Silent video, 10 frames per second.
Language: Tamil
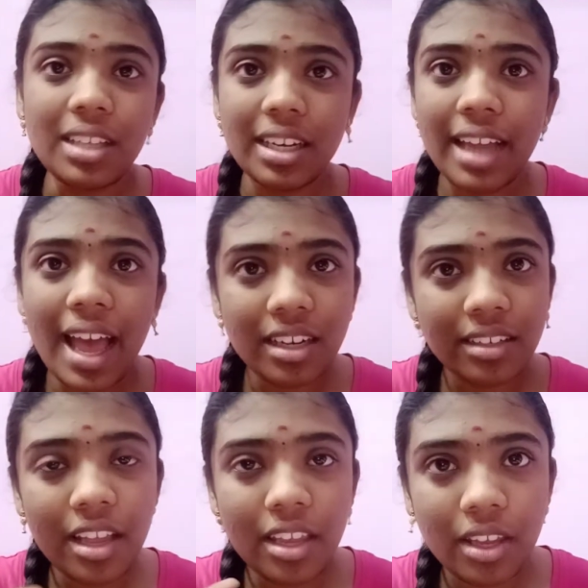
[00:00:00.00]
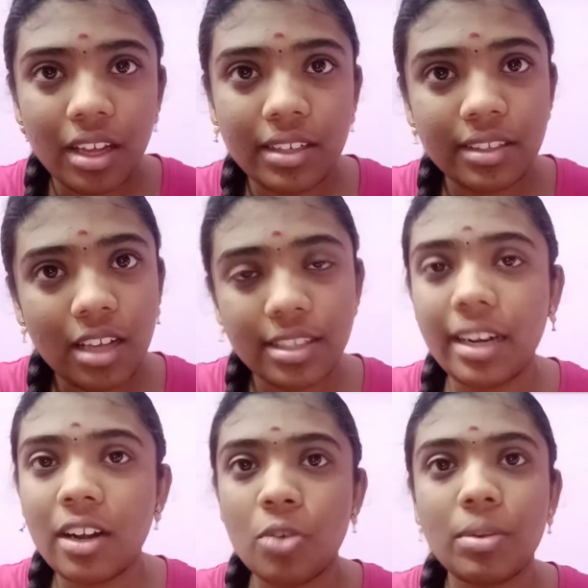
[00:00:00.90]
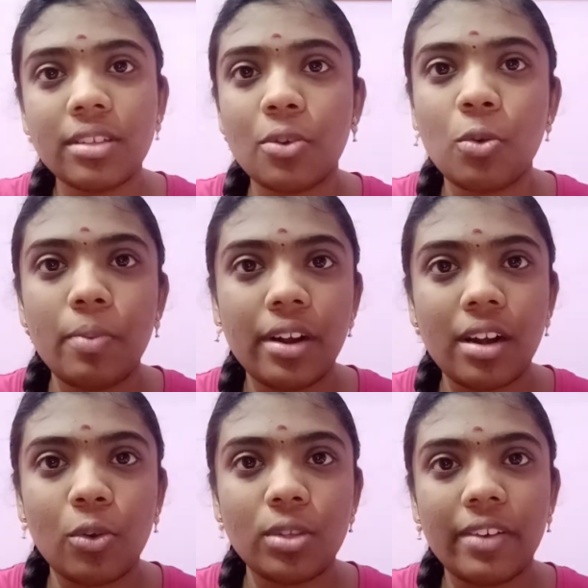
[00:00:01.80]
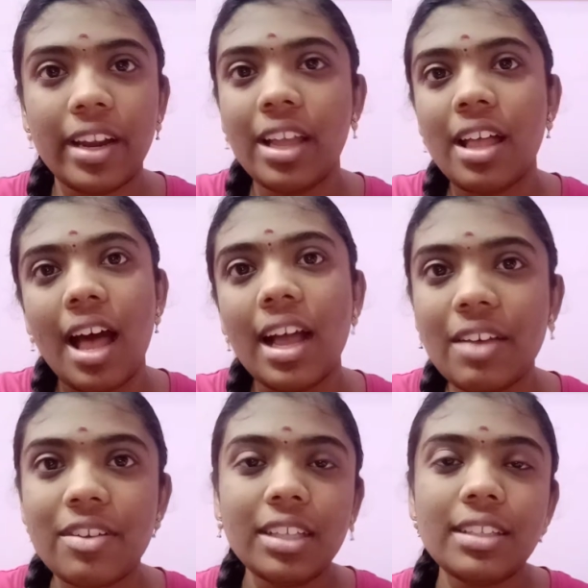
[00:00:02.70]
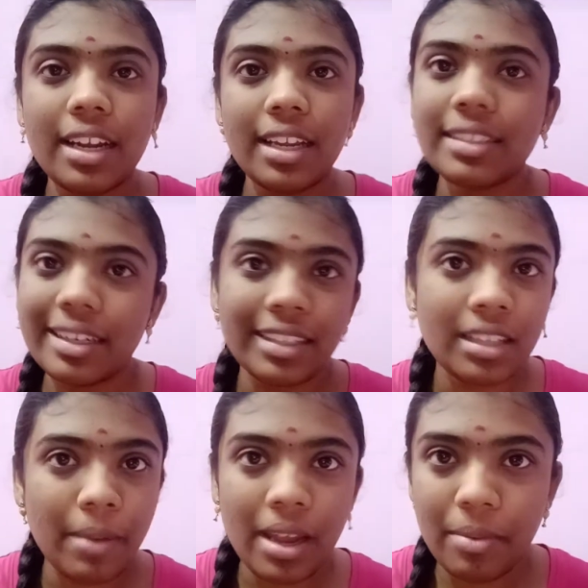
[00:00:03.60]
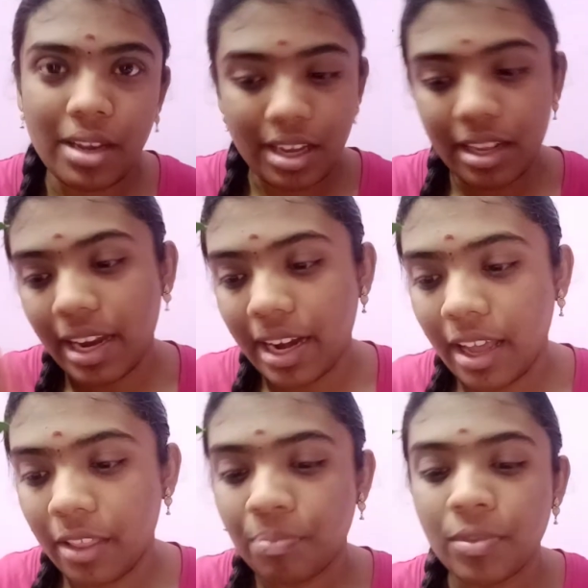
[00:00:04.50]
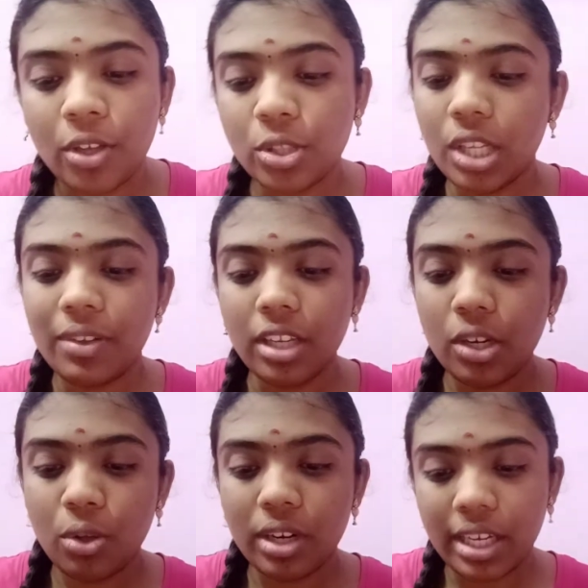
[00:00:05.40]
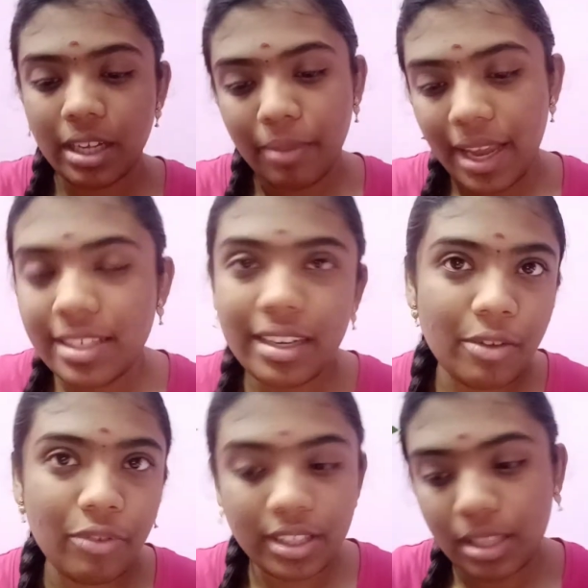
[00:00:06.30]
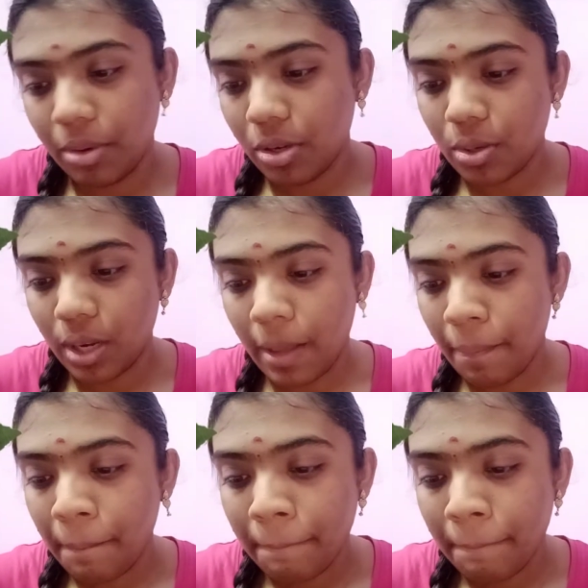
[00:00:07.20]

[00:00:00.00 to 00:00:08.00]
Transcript: டேரக்டாக சென்ட்ரல் கவர்மெண்ட் தான் ரூல் பண்ணாங்களோ தவிர அங்கே வந்து தனியாக சட்டசபை அப்படிங்கிறது கிடையாது ஸோ இது வந்து இன்னொரு மேஜர் டிஃப்ரென்ஸ் அப்படின்னு சொல்லலாம்